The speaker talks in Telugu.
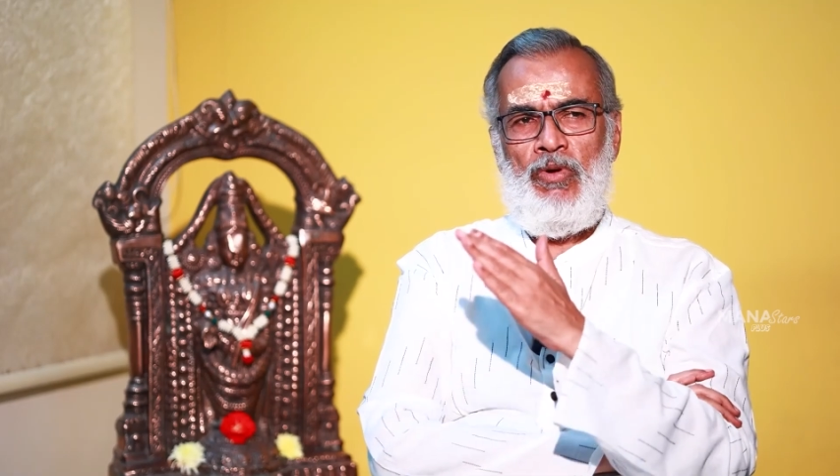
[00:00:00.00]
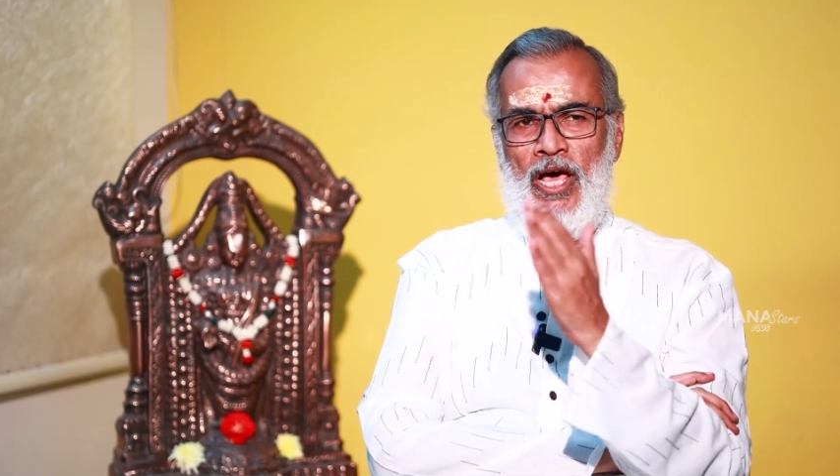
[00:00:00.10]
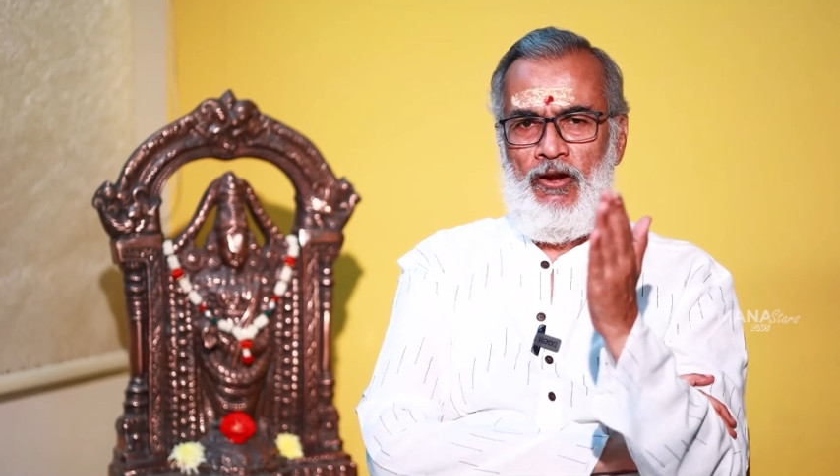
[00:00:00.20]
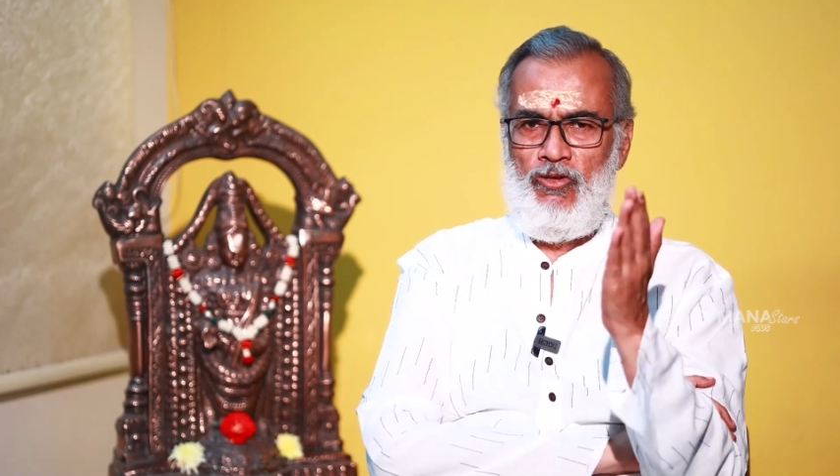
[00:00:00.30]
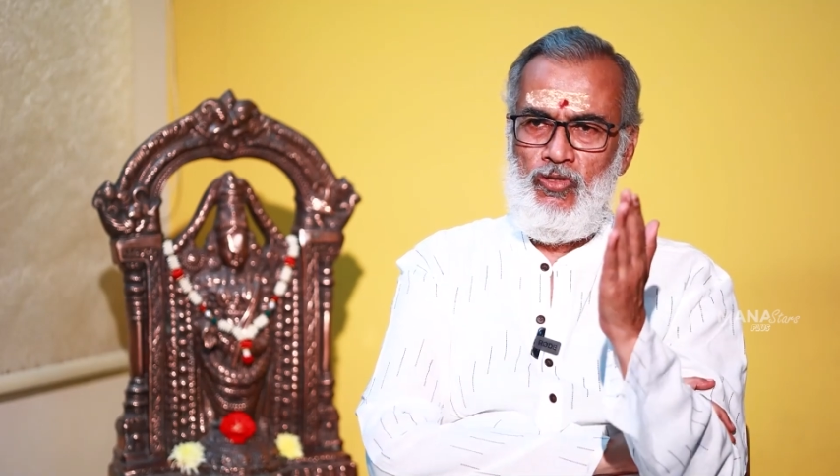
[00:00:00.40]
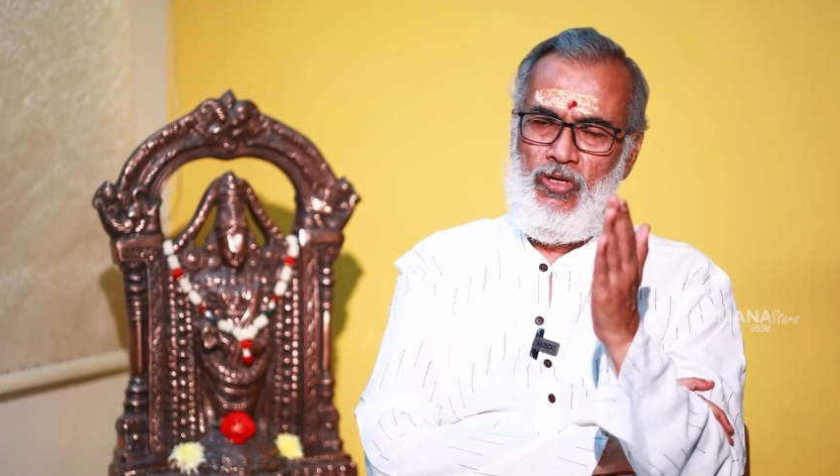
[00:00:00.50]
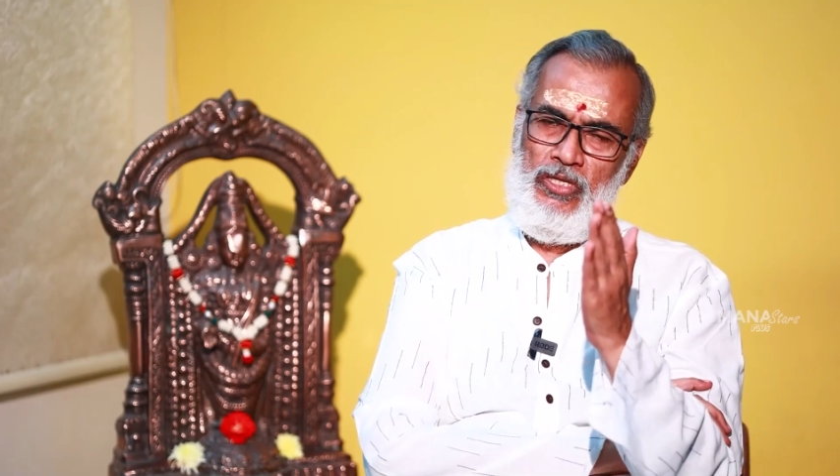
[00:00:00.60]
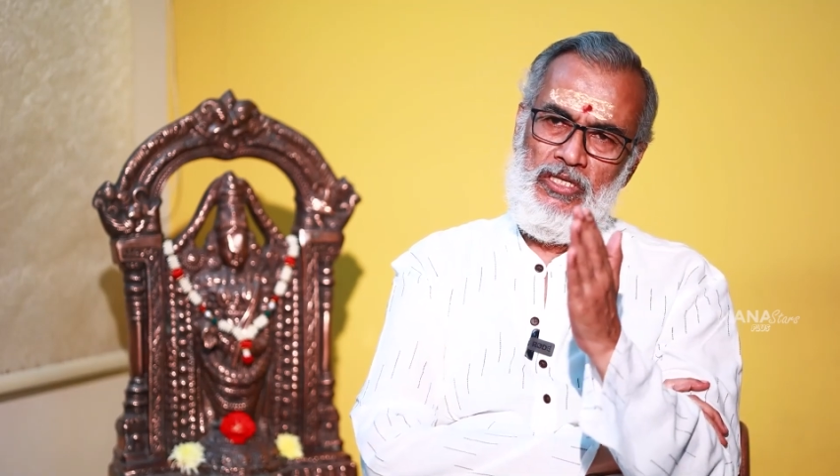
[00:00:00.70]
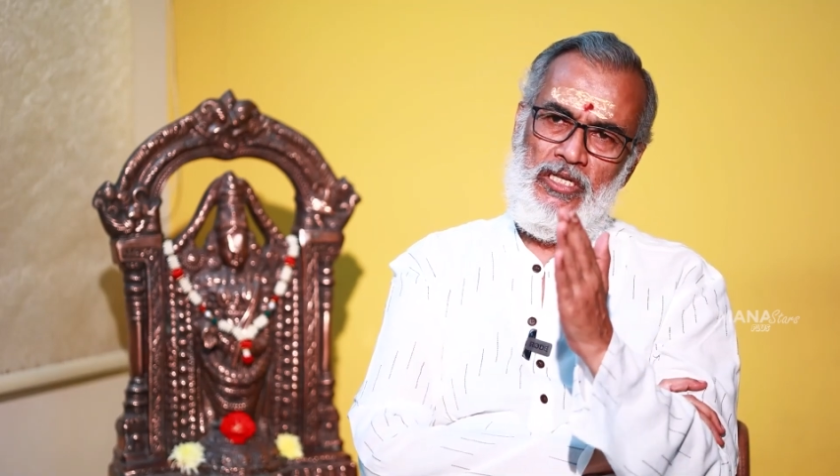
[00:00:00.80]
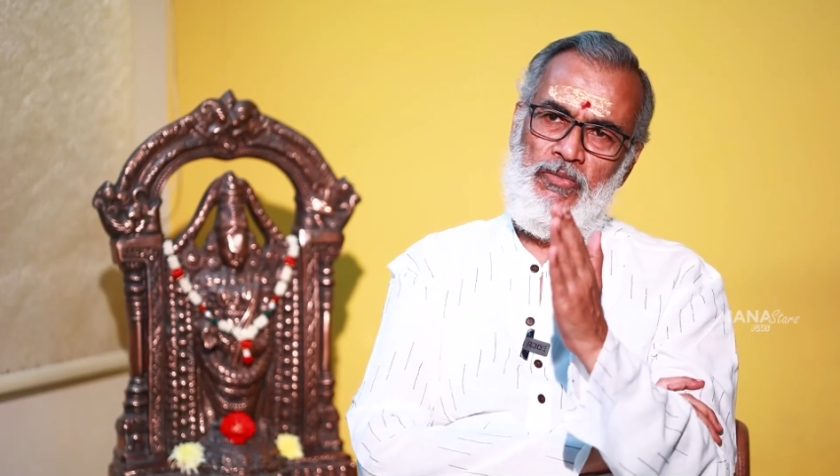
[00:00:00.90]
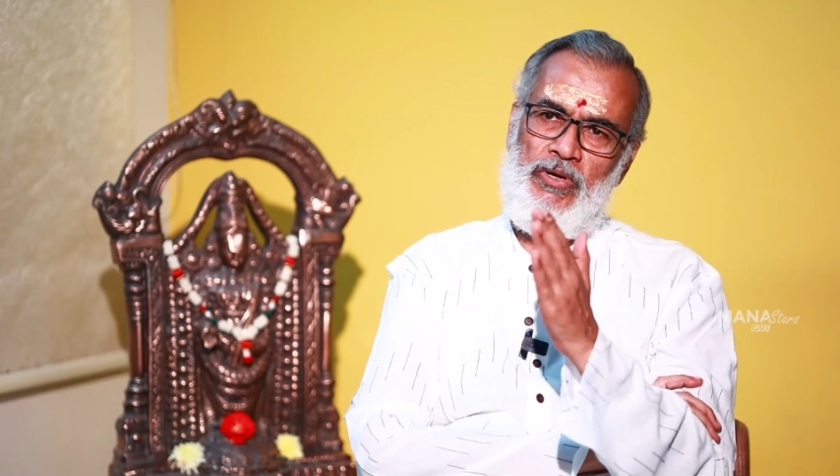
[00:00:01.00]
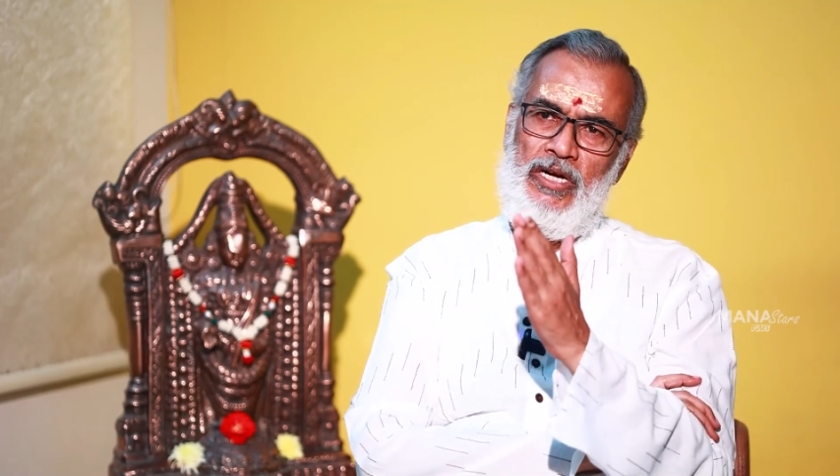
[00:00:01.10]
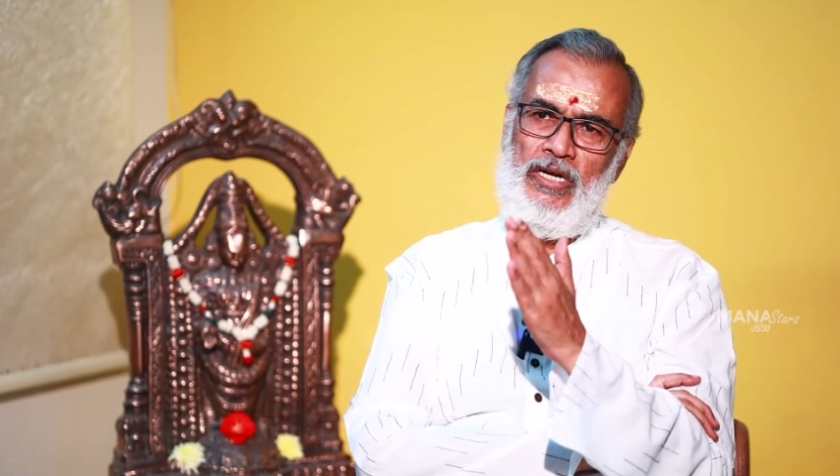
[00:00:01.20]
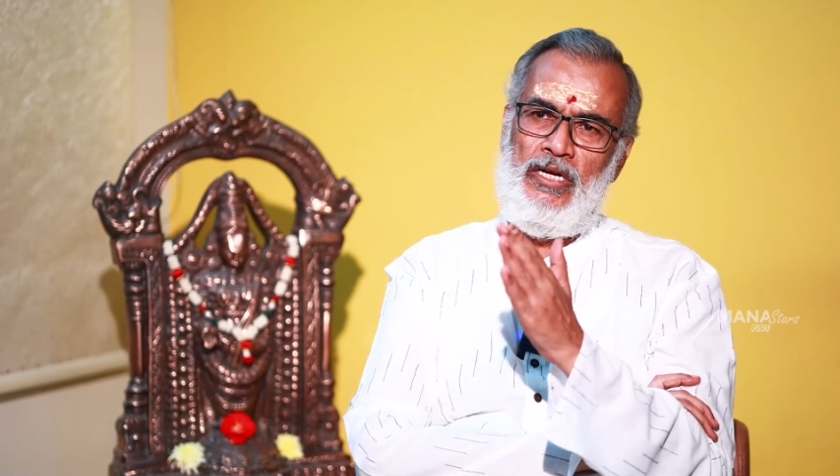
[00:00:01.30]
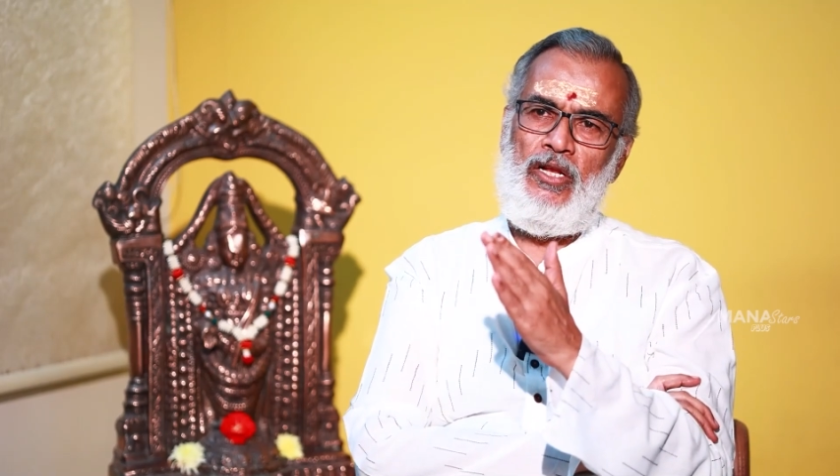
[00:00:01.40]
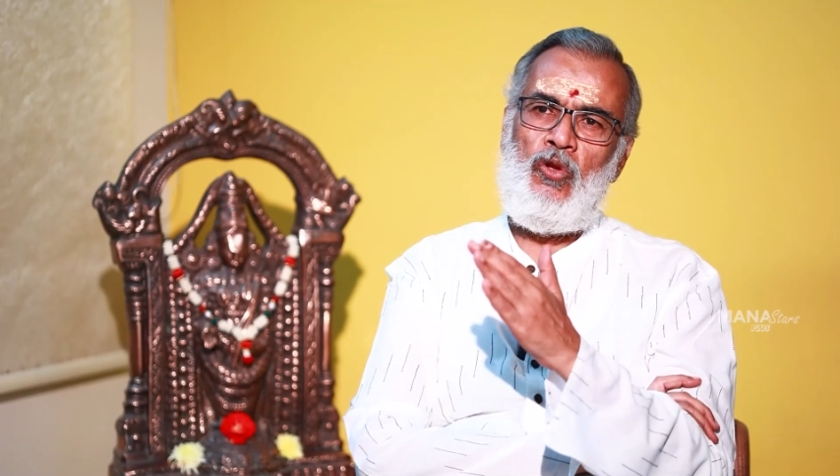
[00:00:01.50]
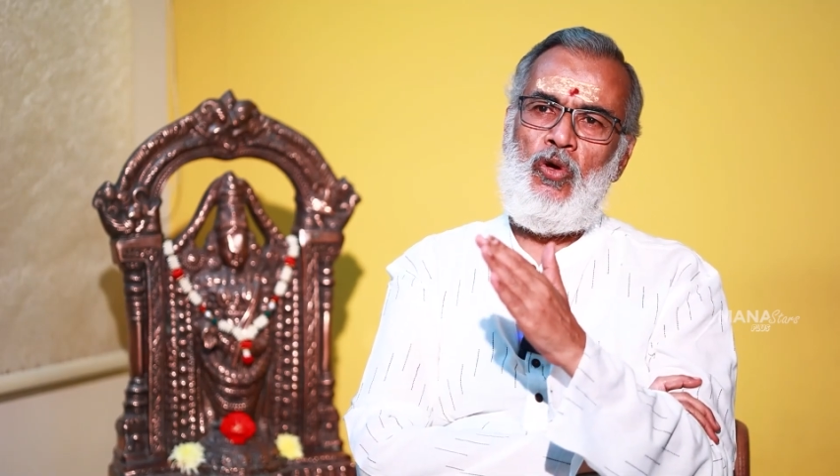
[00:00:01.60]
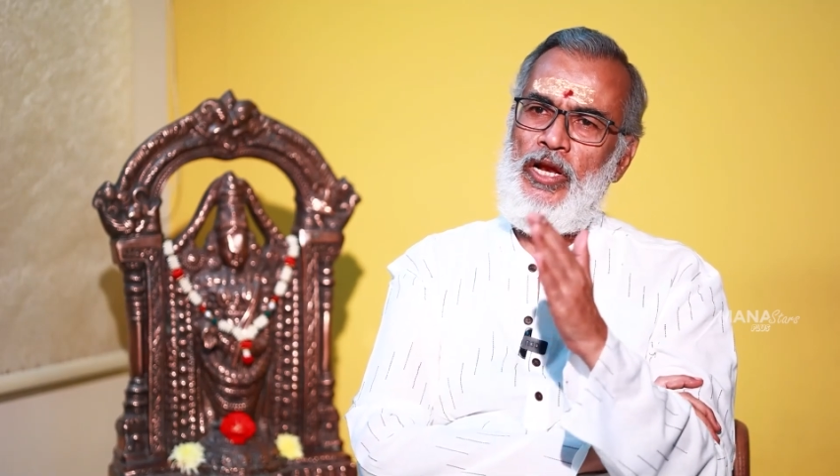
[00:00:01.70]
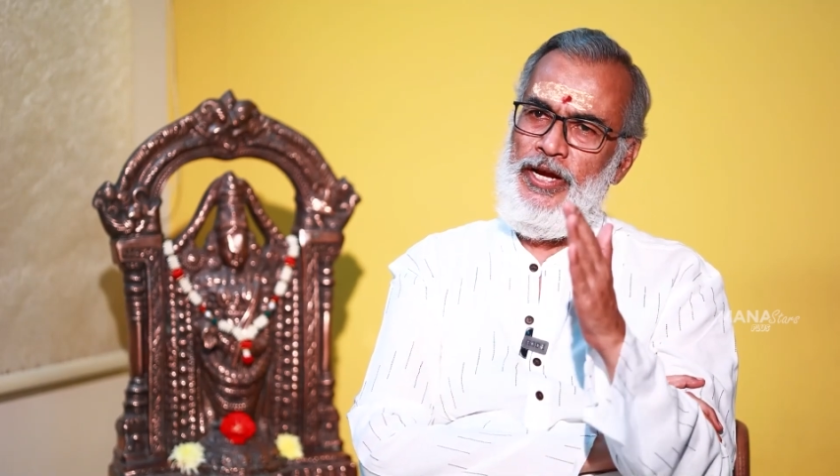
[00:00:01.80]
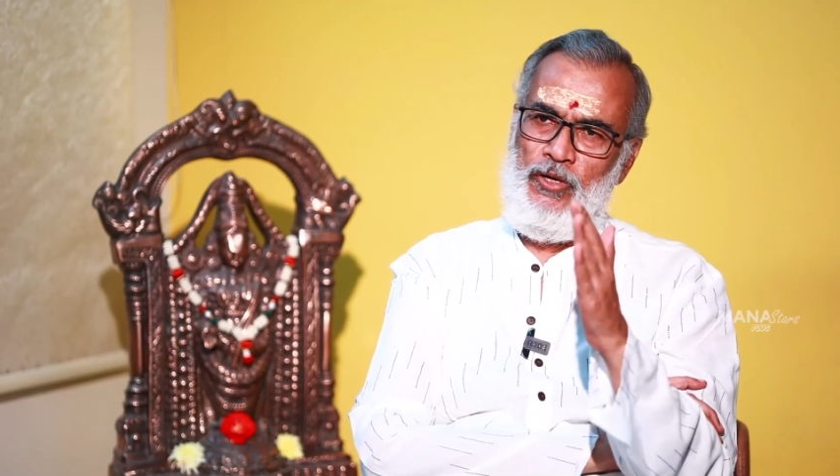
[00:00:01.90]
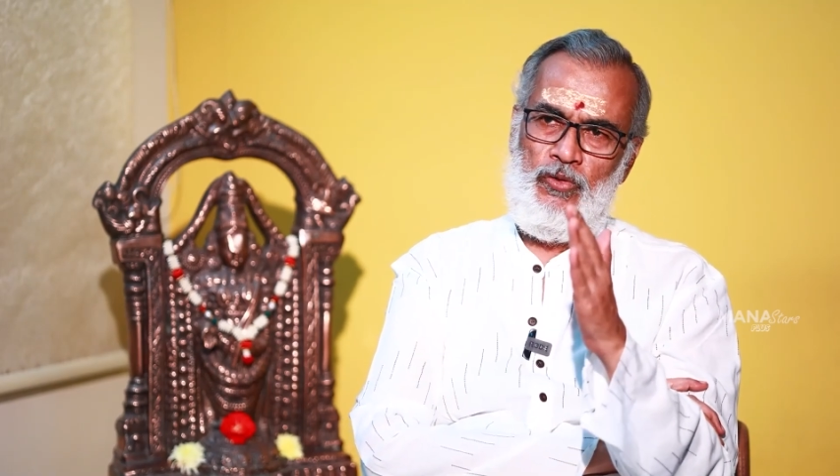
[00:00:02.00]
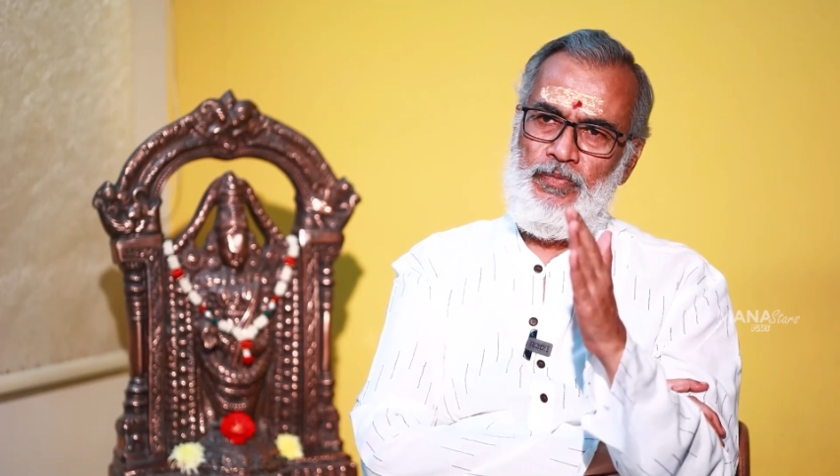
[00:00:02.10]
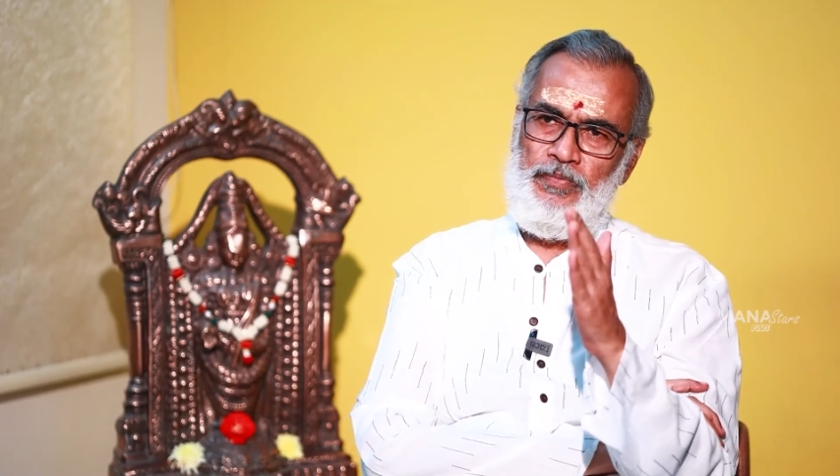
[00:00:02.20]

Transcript: ఇప్పుడు ఆ రోజుల్లో తీసేటప్పుడు ఏంటంటే లో లైటు